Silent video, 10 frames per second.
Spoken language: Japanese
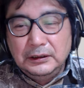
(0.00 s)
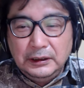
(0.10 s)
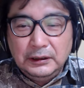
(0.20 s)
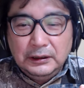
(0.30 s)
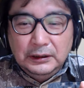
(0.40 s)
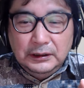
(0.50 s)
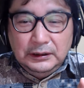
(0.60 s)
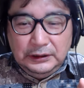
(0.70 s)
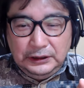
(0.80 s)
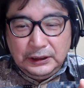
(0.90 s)
ね、
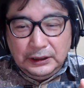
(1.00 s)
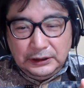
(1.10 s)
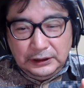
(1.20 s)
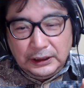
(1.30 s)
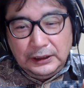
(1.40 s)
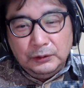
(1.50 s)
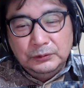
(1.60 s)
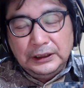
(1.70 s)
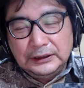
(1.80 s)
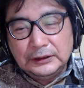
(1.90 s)
被害を
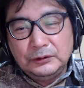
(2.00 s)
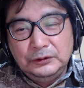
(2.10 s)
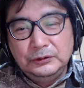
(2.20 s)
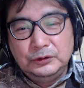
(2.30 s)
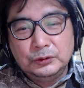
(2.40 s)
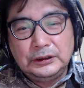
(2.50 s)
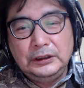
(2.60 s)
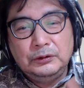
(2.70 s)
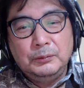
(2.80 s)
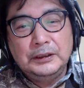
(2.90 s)
受けたという女
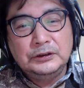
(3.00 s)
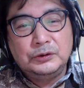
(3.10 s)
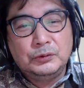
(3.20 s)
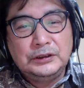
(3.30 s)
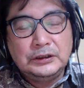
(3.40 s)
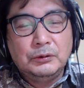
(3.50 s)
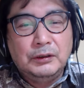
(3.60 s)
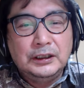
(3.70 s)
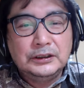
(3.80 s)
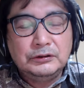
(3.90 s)
性とまず直接お
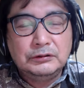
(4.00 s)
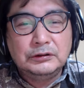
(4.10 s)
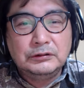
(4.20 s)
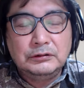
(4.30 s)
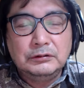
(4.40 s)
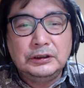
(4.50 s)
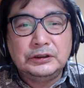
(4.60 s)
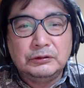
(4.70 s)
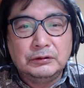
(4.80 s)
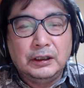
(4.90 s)
話をすることで
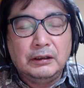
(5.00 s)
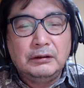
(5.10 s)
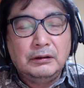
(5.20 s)
しょって。